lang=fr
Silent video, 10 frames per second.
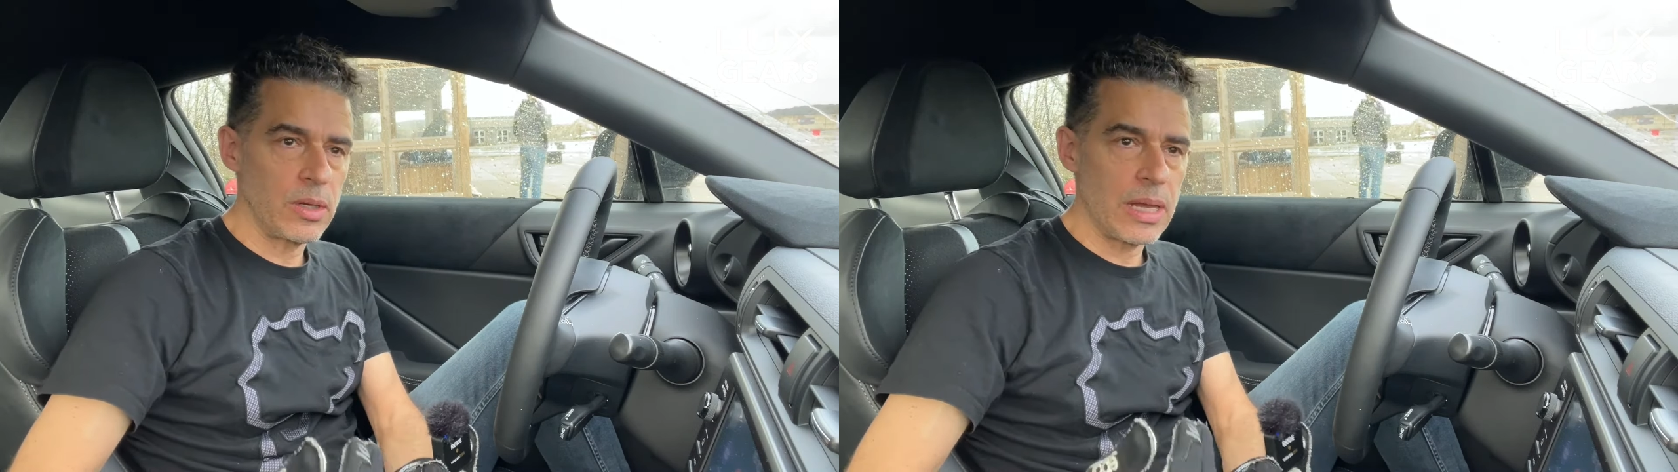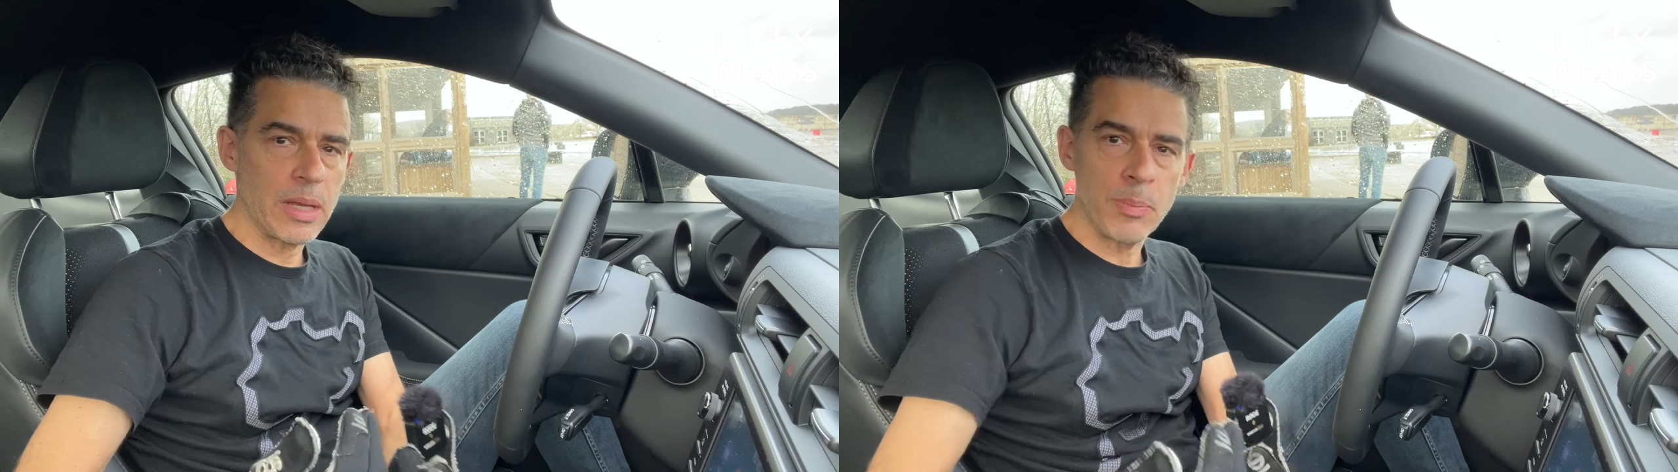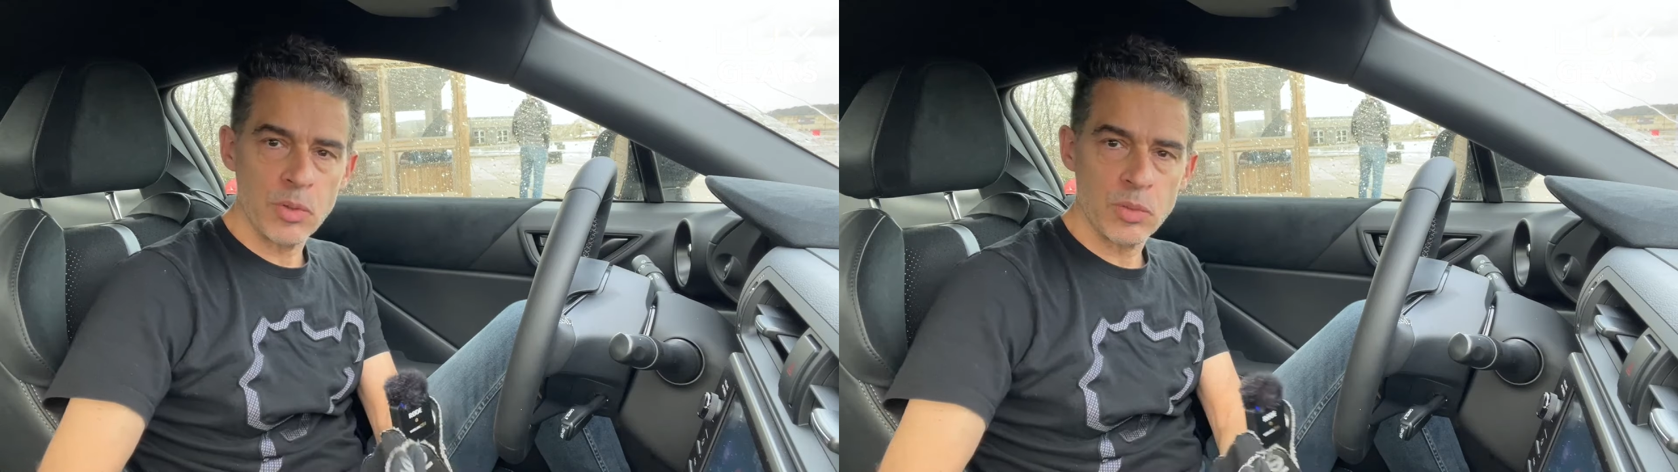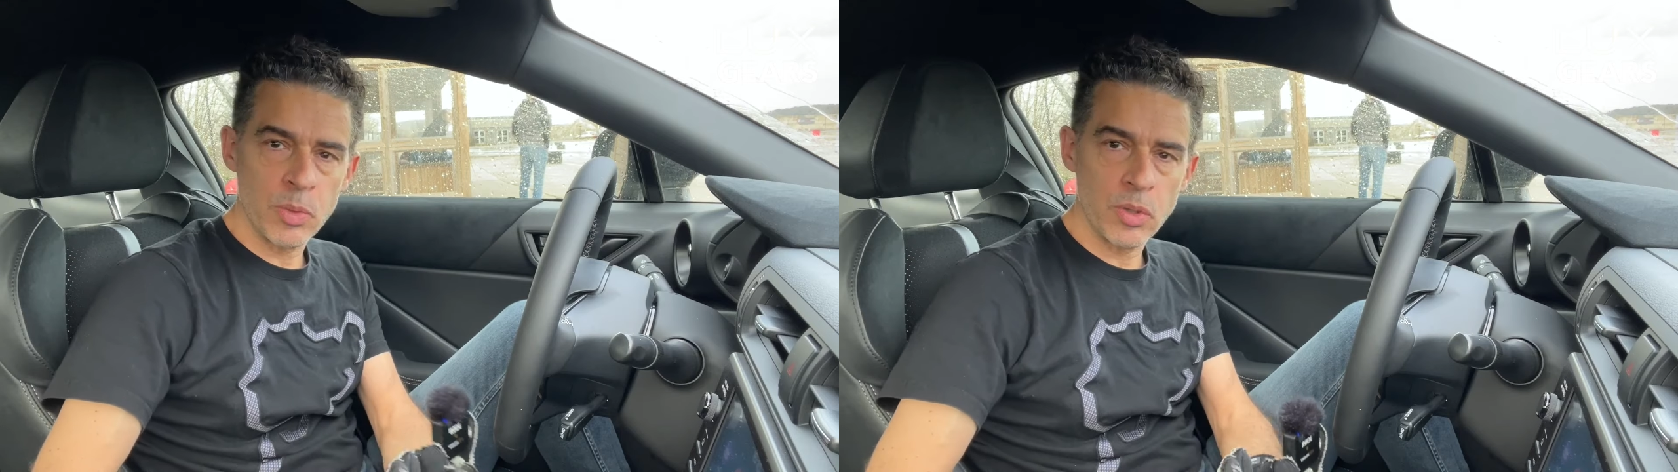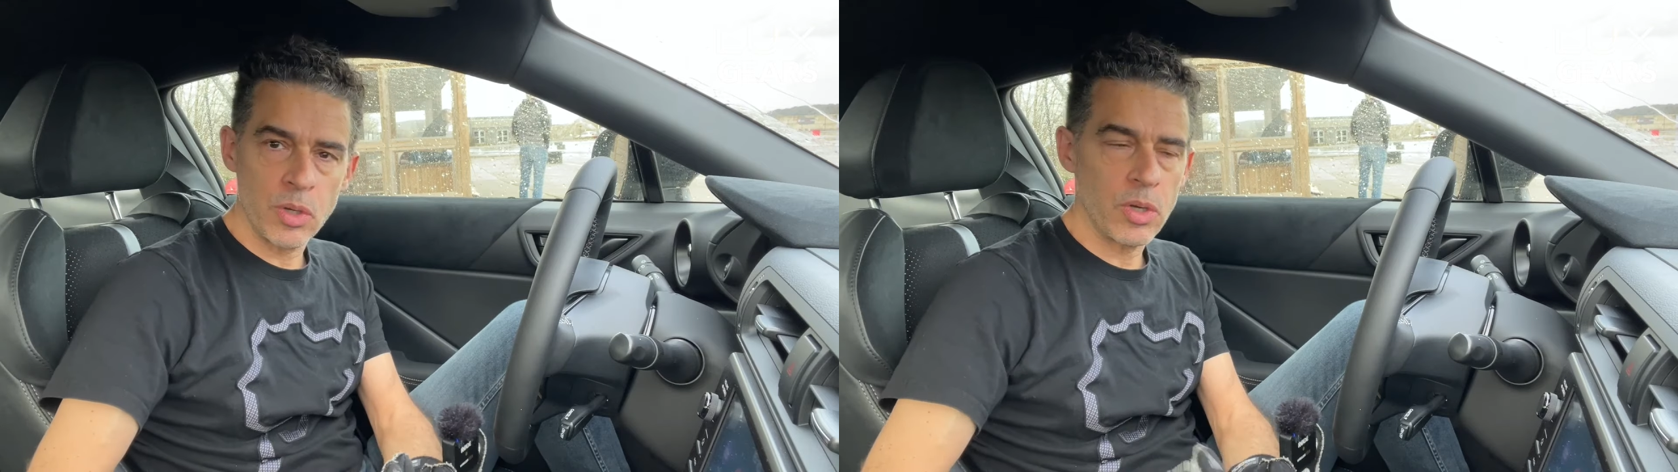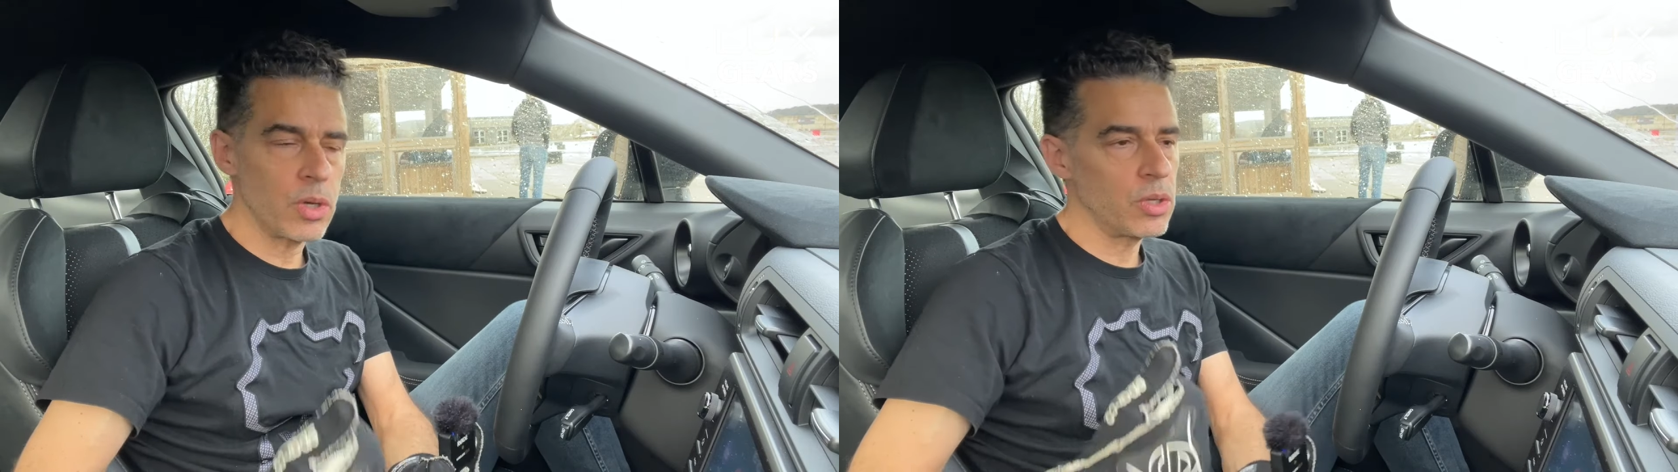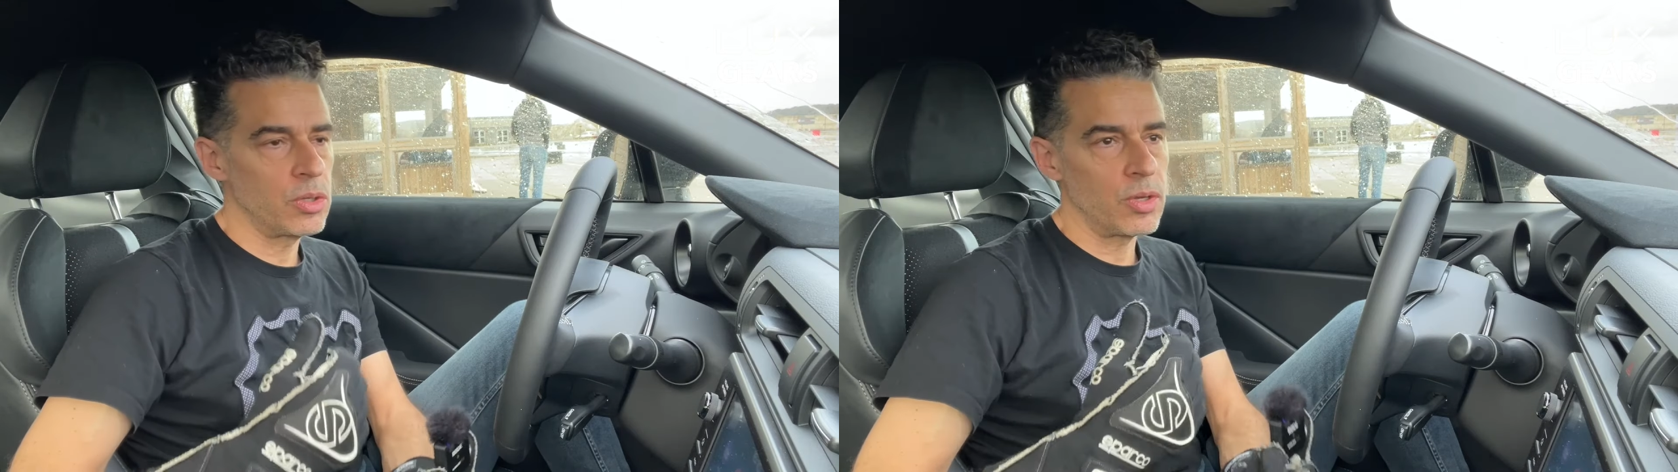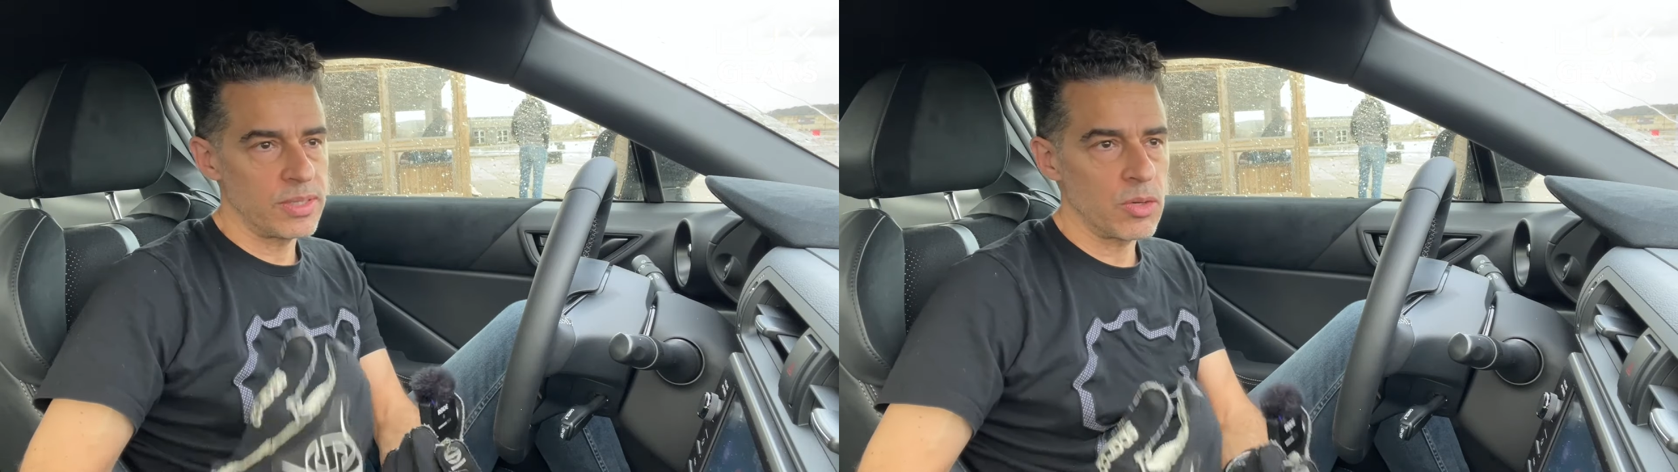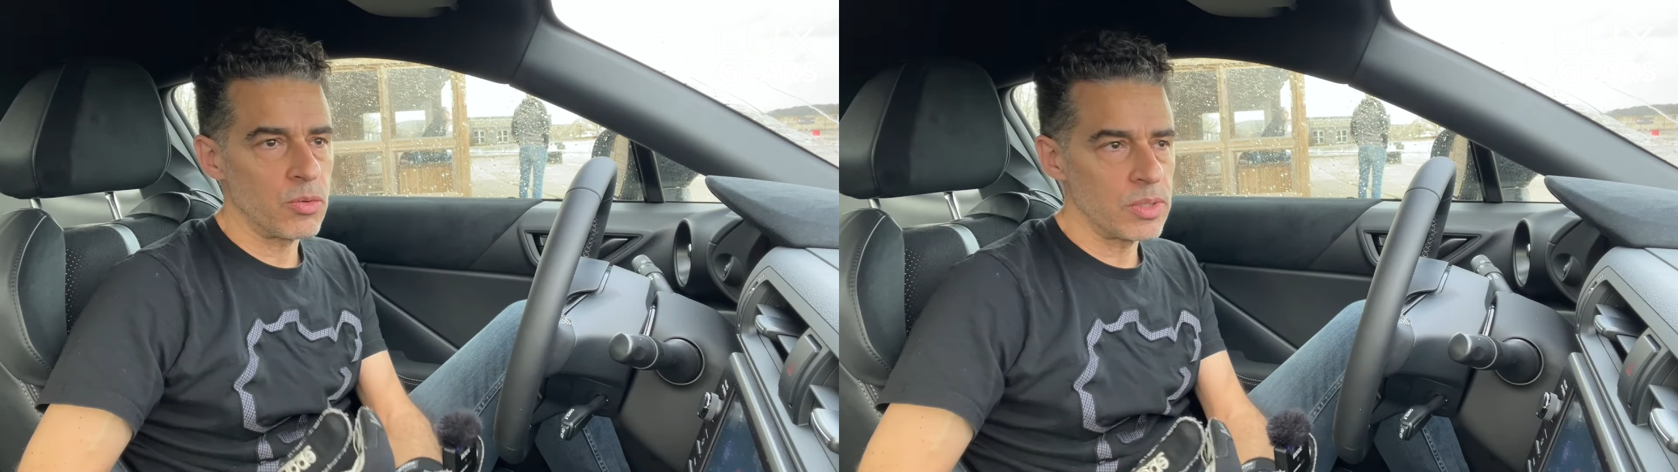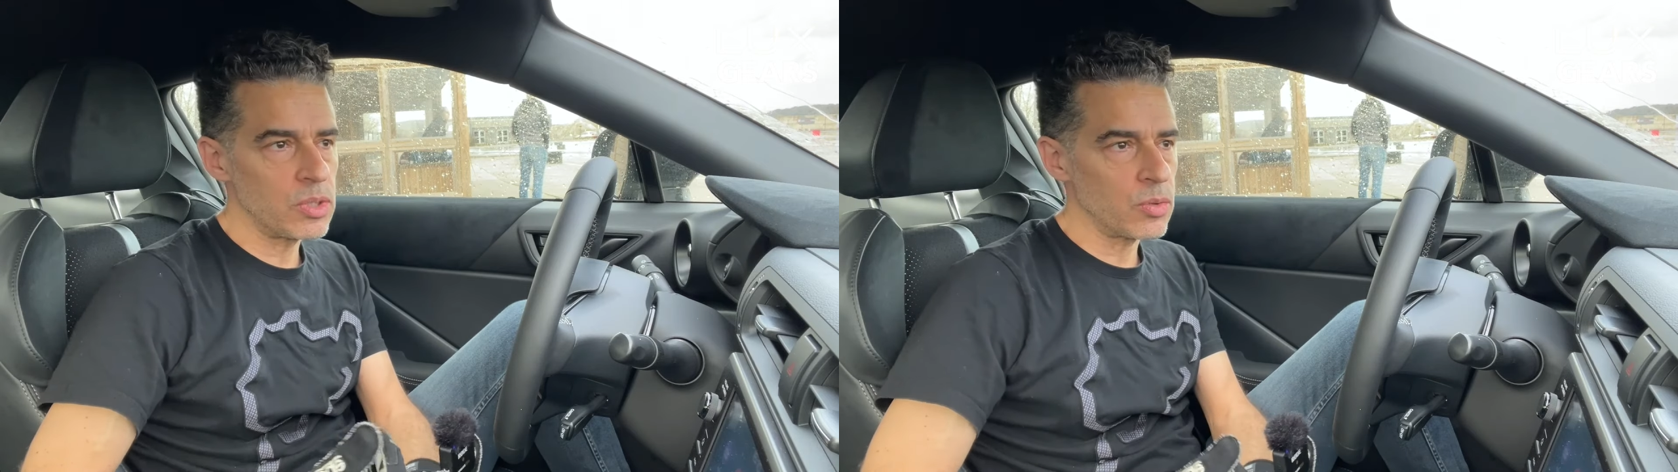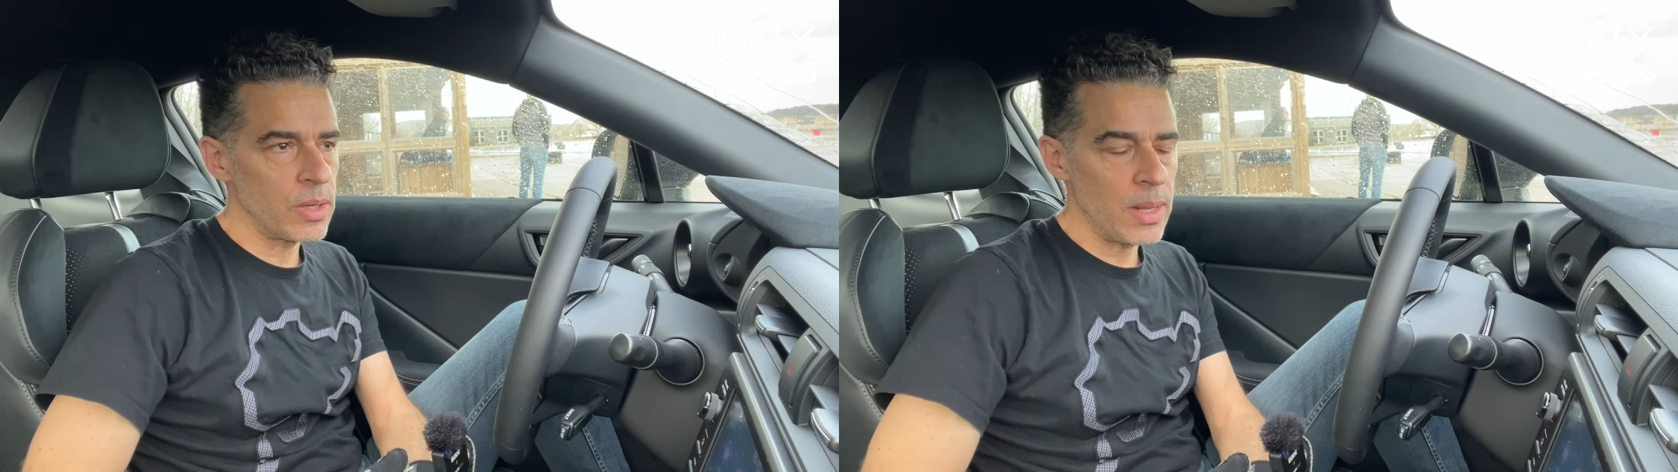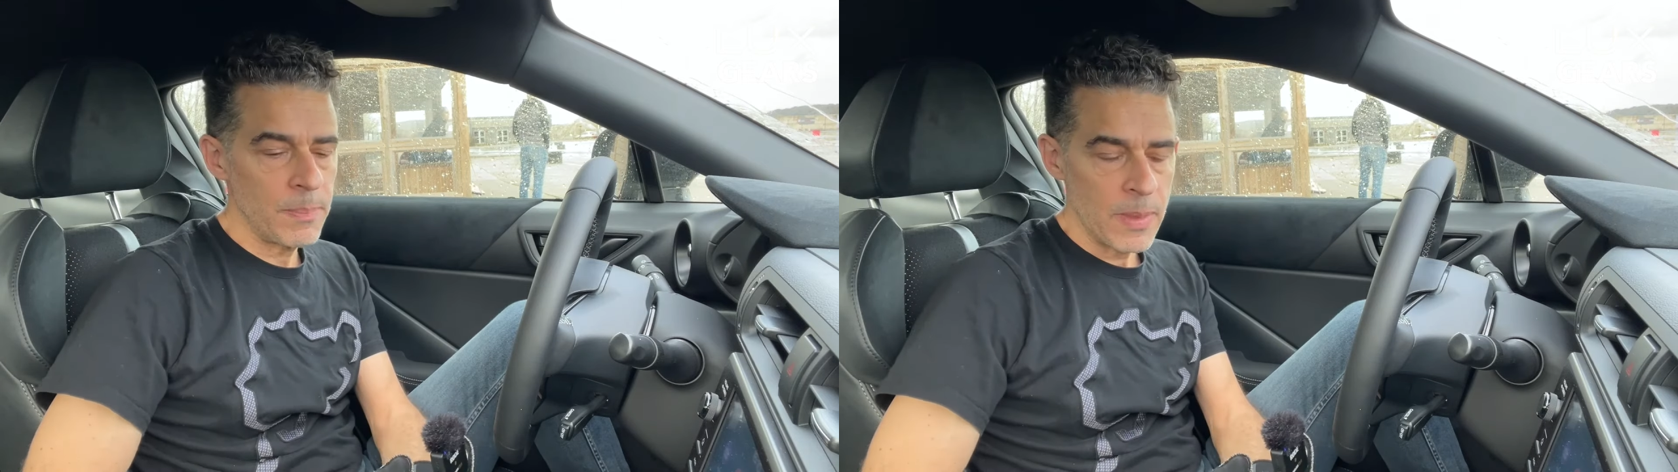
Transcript: la réponse moteur dans ces conditions-là.